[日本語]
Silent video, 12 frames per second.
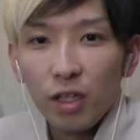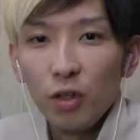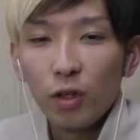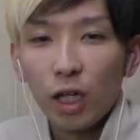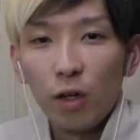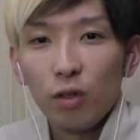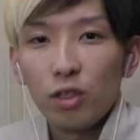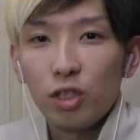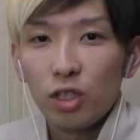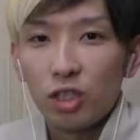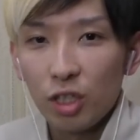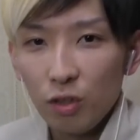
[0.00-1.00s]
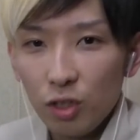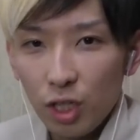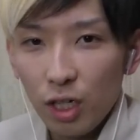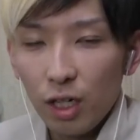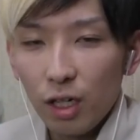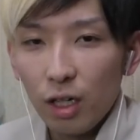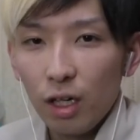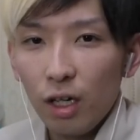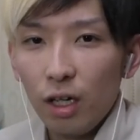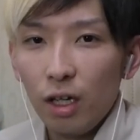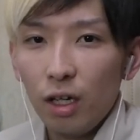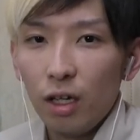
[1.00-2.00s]
妖怪ウォッチ真打ち。妖怪
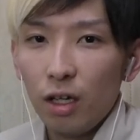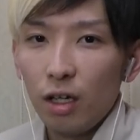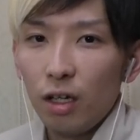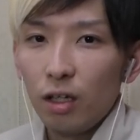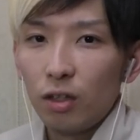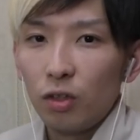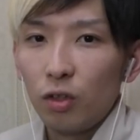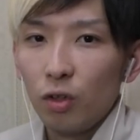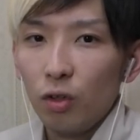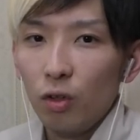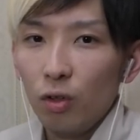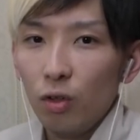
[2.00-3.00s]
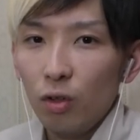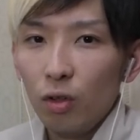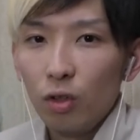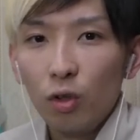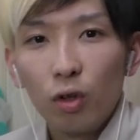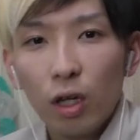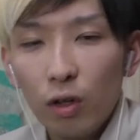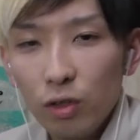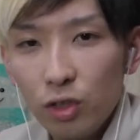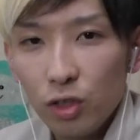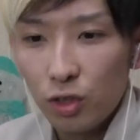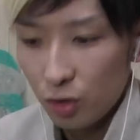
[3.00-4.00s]

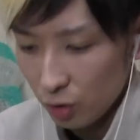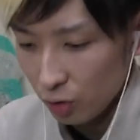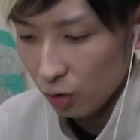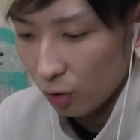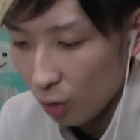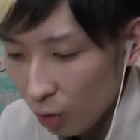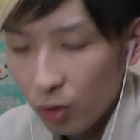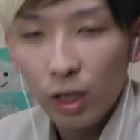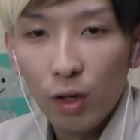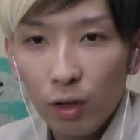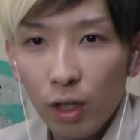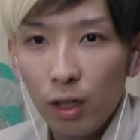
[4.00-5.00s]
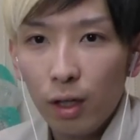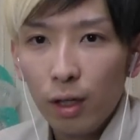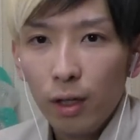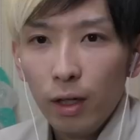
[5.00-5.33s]
ウォッチ2の本家をね、